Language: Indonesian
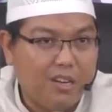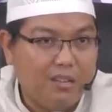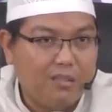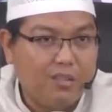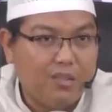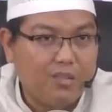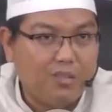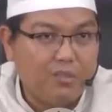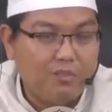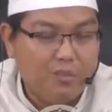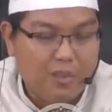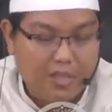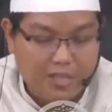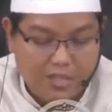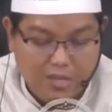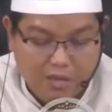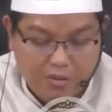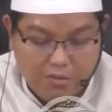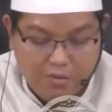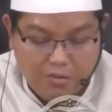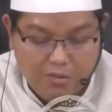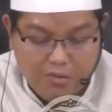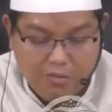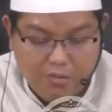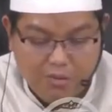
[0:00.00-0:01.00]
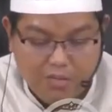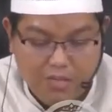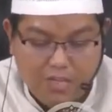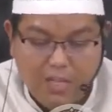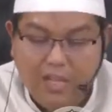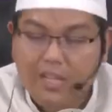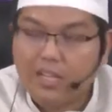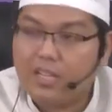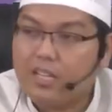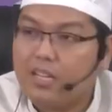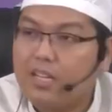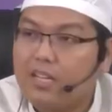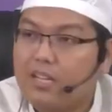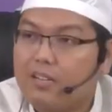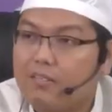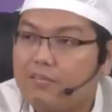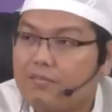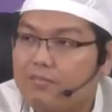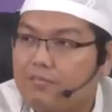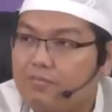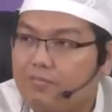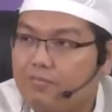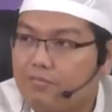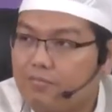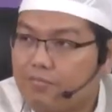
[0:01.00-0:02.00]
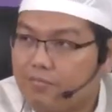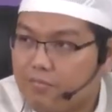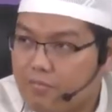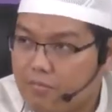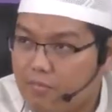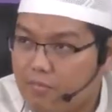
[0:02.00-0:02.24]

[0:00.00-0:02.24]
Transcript: Allah Subhanahu wa taala.